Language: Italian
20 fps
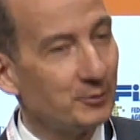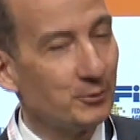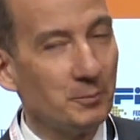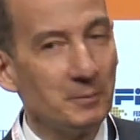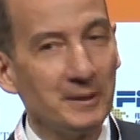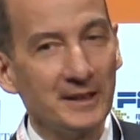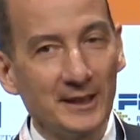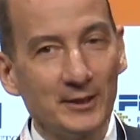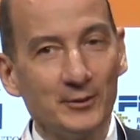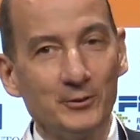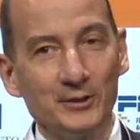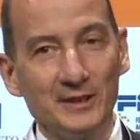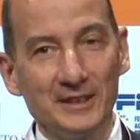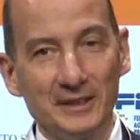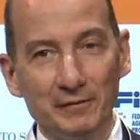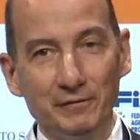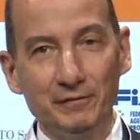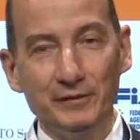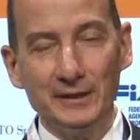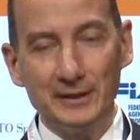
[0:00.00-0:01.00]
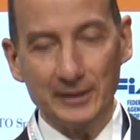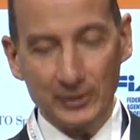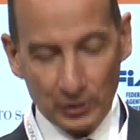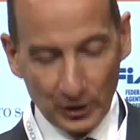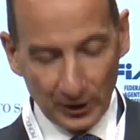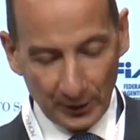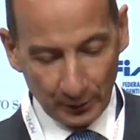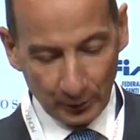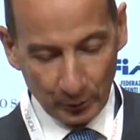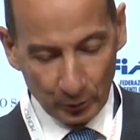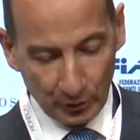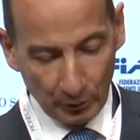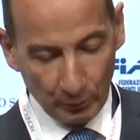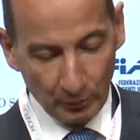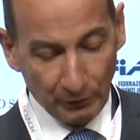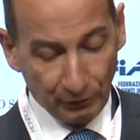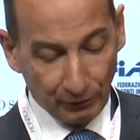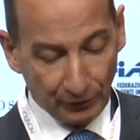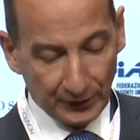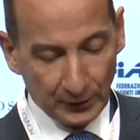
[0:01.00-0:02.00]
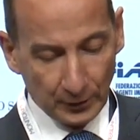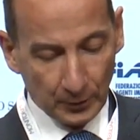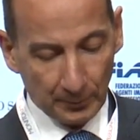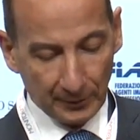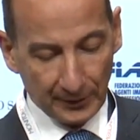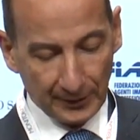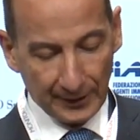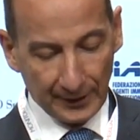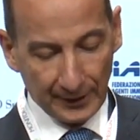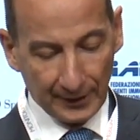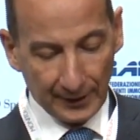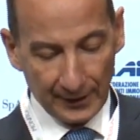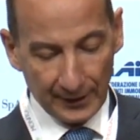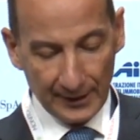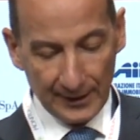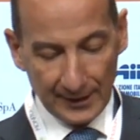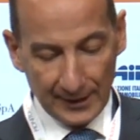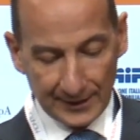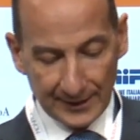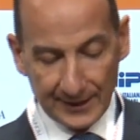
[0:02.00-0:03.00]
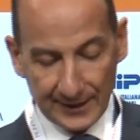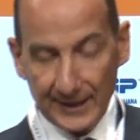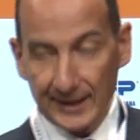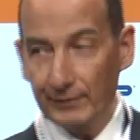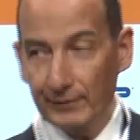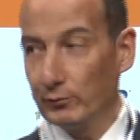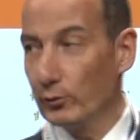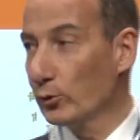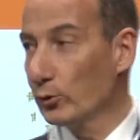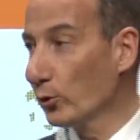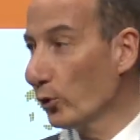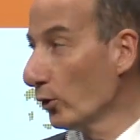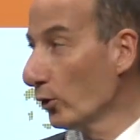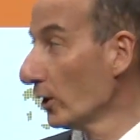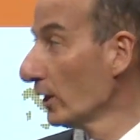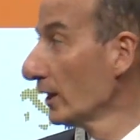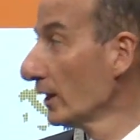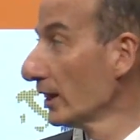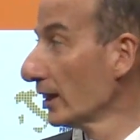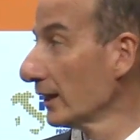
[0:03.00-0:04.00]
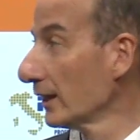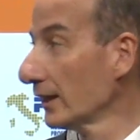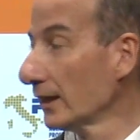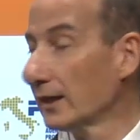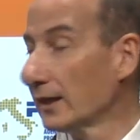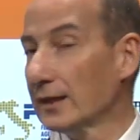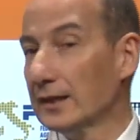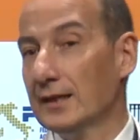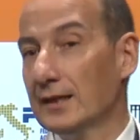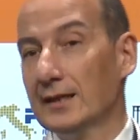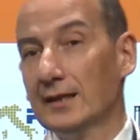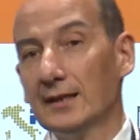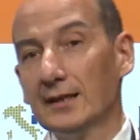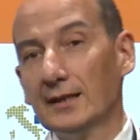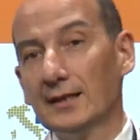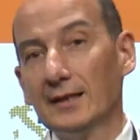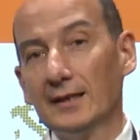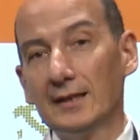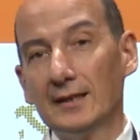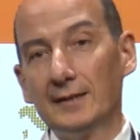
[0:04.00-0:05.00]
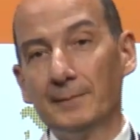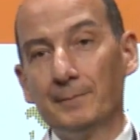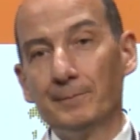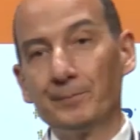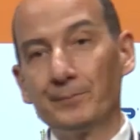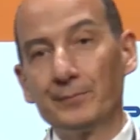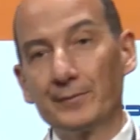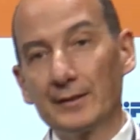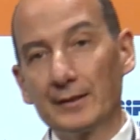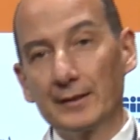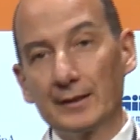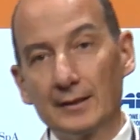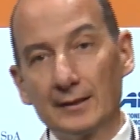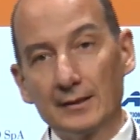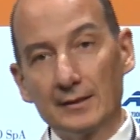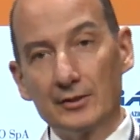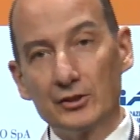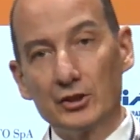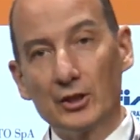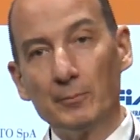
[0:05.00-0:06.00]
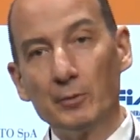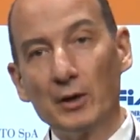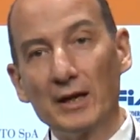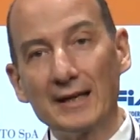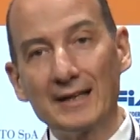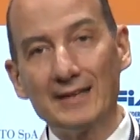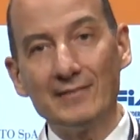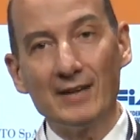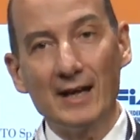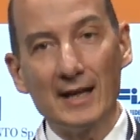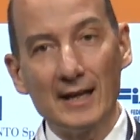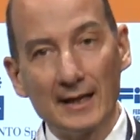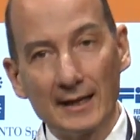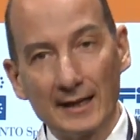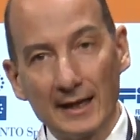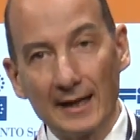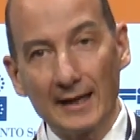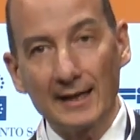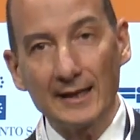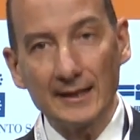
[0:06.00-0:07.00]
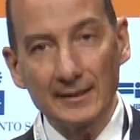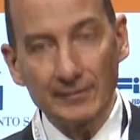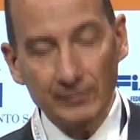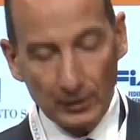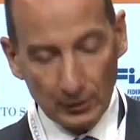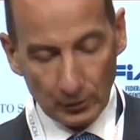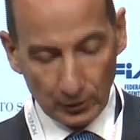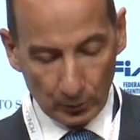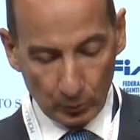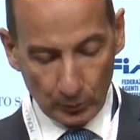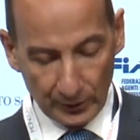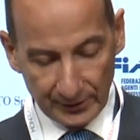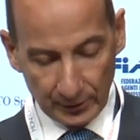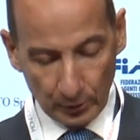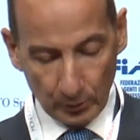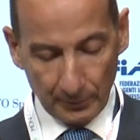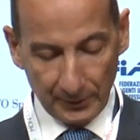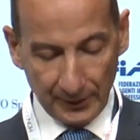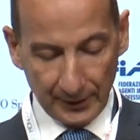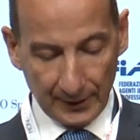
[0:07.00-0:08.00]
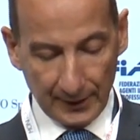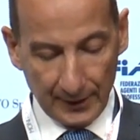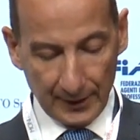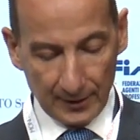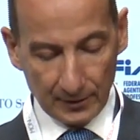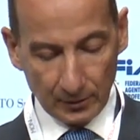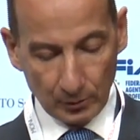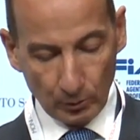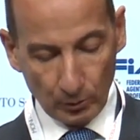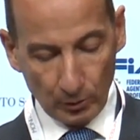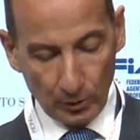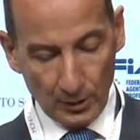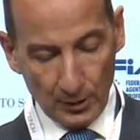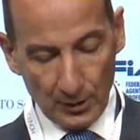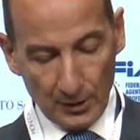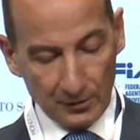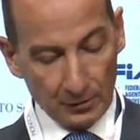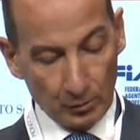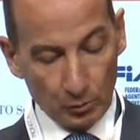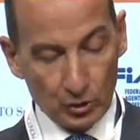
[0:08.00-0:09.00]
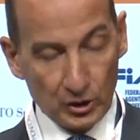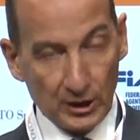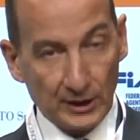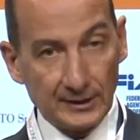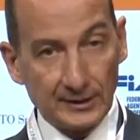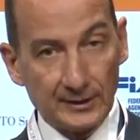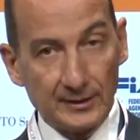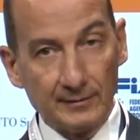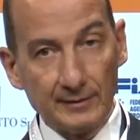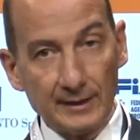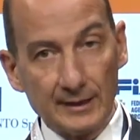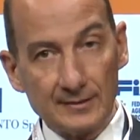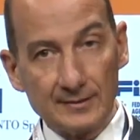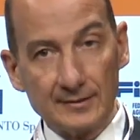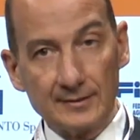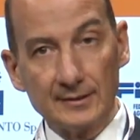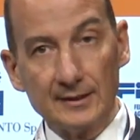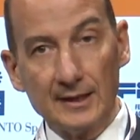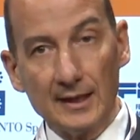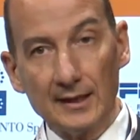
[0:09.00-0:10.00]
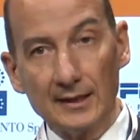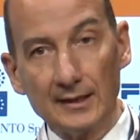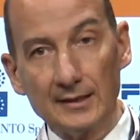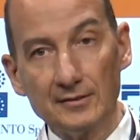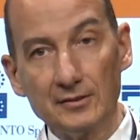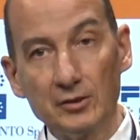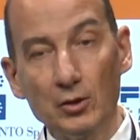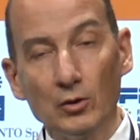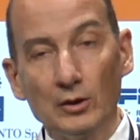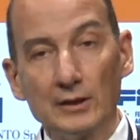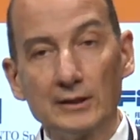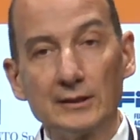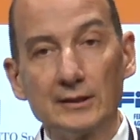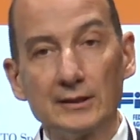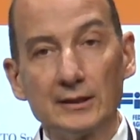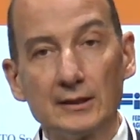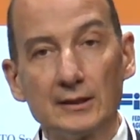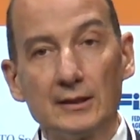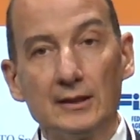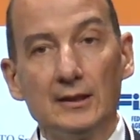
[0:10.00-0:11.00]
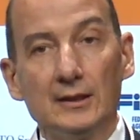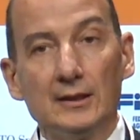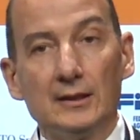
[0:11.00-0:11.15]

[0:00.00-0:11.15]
sul mercato degli affitti certo c'è un effetto perché devono... Eh, ehm, diciamo arrivare, arrivano a questo mercato soggetti diversi dai soliti.